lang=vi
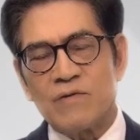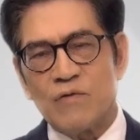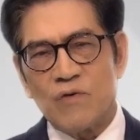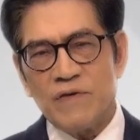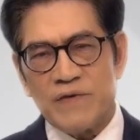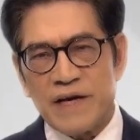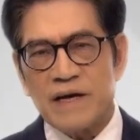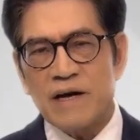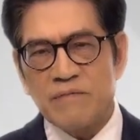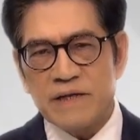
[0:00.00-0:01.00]
cùng quý vị
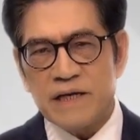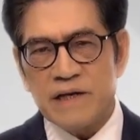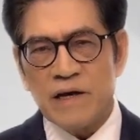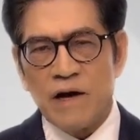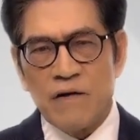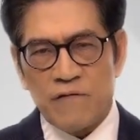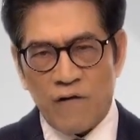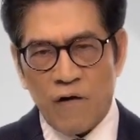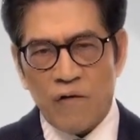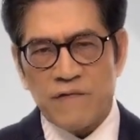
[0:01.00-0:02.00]
công ty
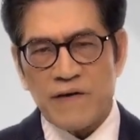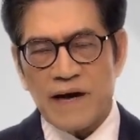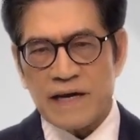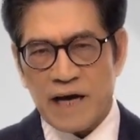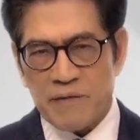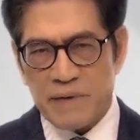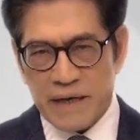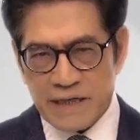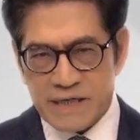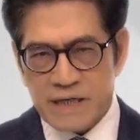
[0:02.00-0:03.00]
405
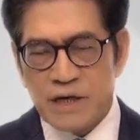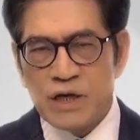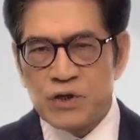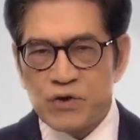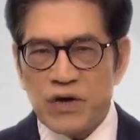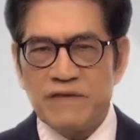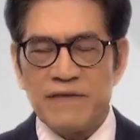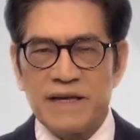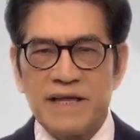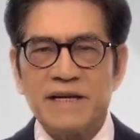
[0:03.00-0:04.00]
Cabinets chuyên về
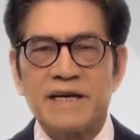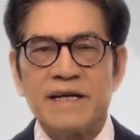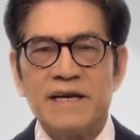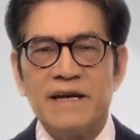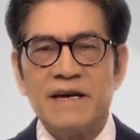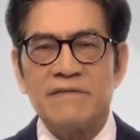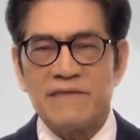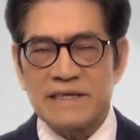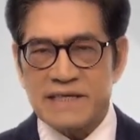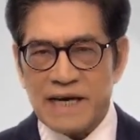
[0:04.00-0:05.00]
thiết kế và
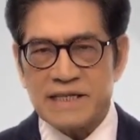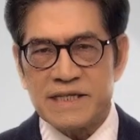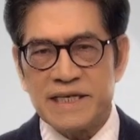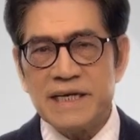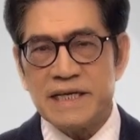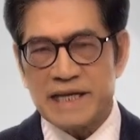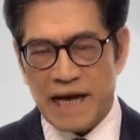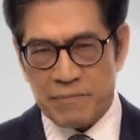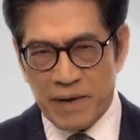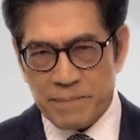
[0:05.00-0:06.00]
trang trí nhà
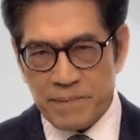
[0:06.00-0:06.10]
bếp.